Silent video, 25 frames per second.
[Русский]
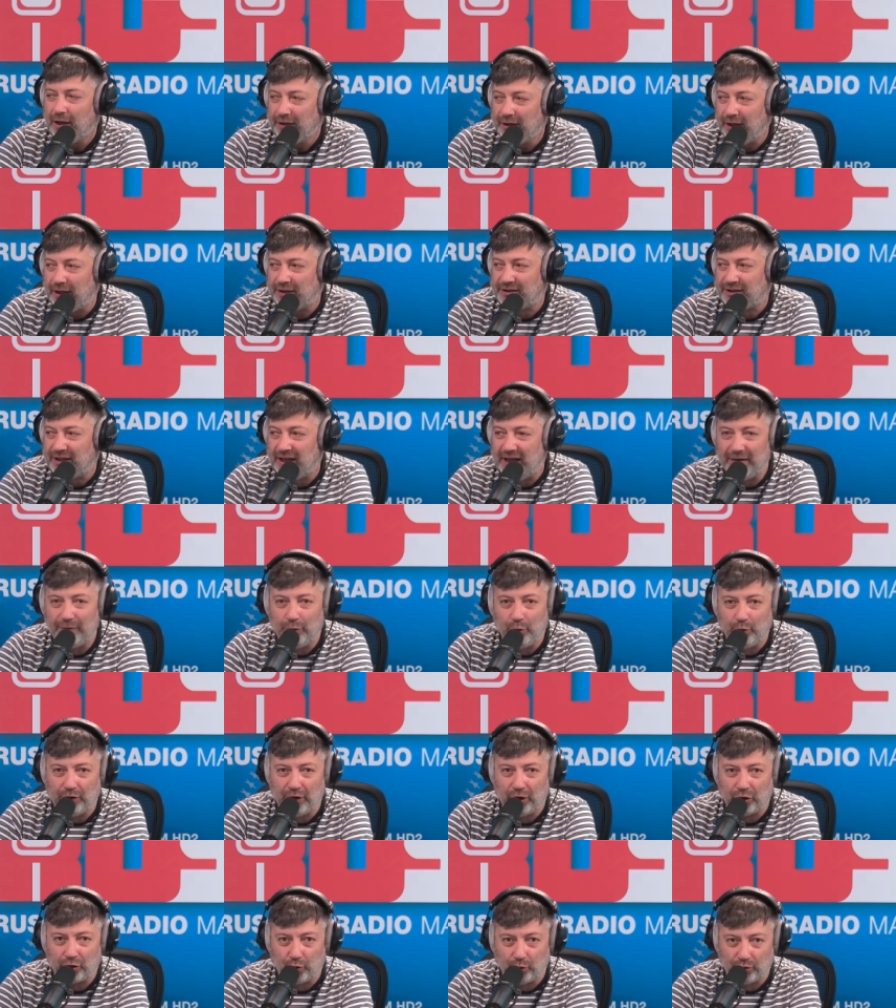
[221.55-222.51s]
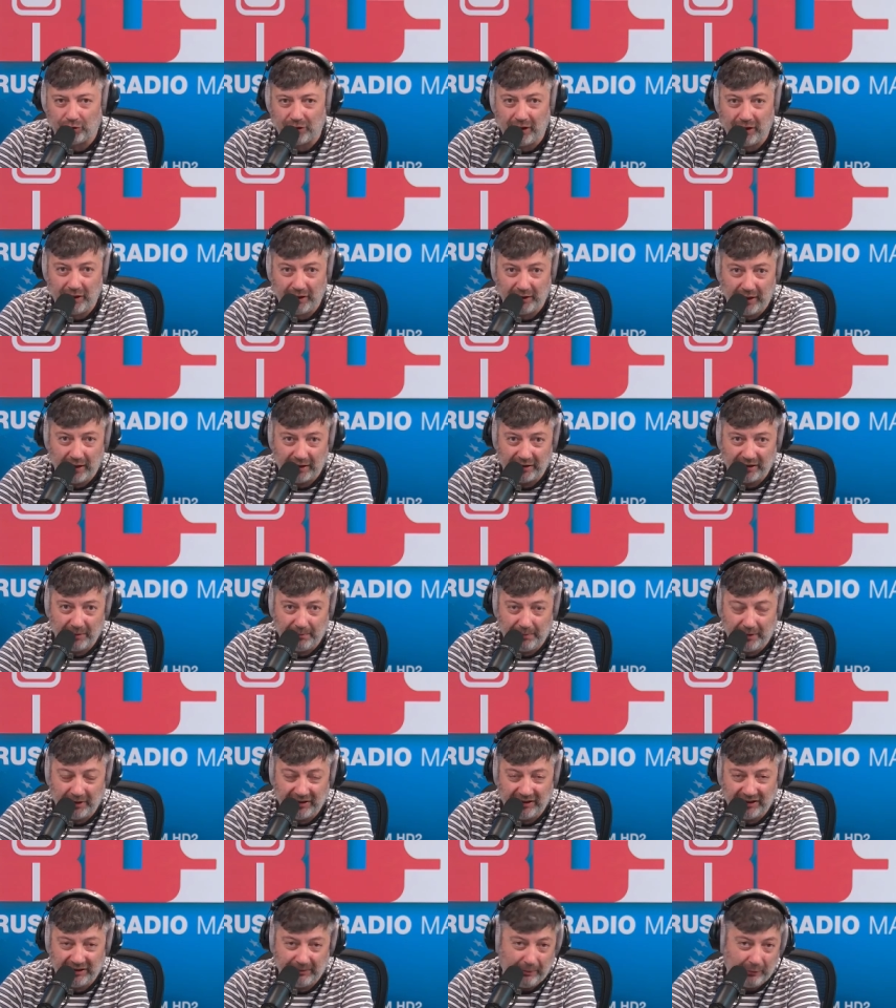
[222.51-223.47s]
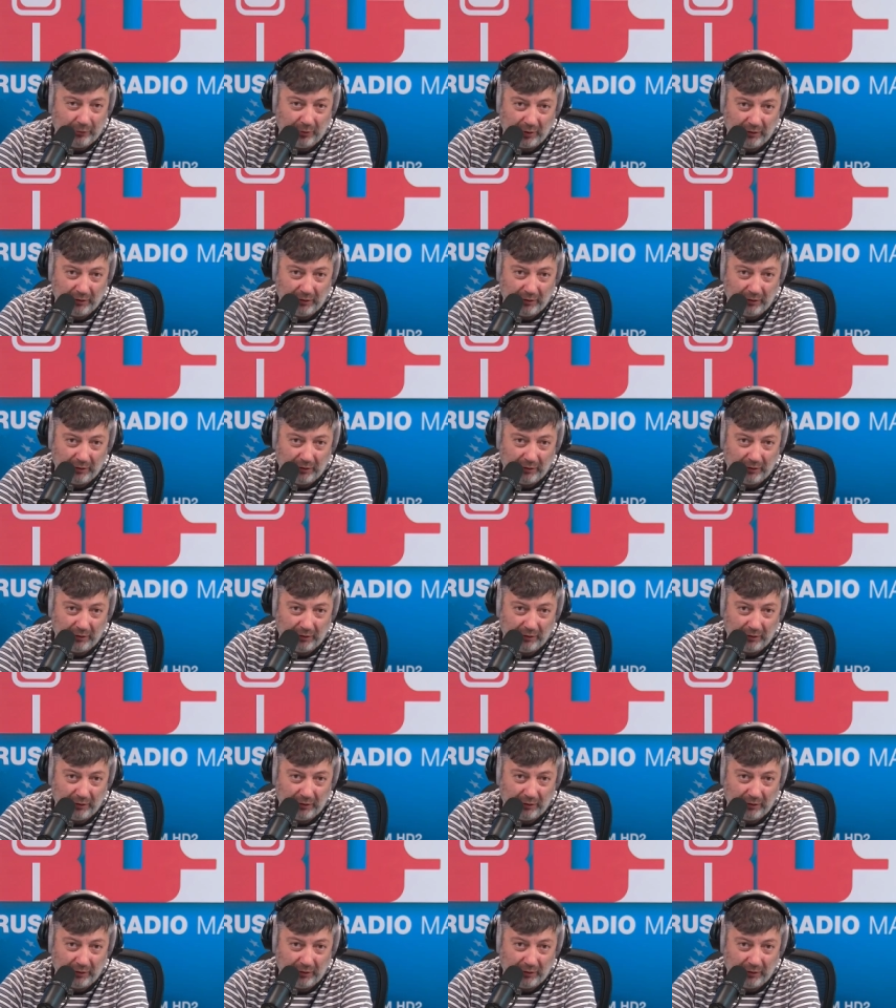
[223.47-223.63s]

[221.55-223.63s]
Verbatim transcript: настаивают на жесткой китайской позиции по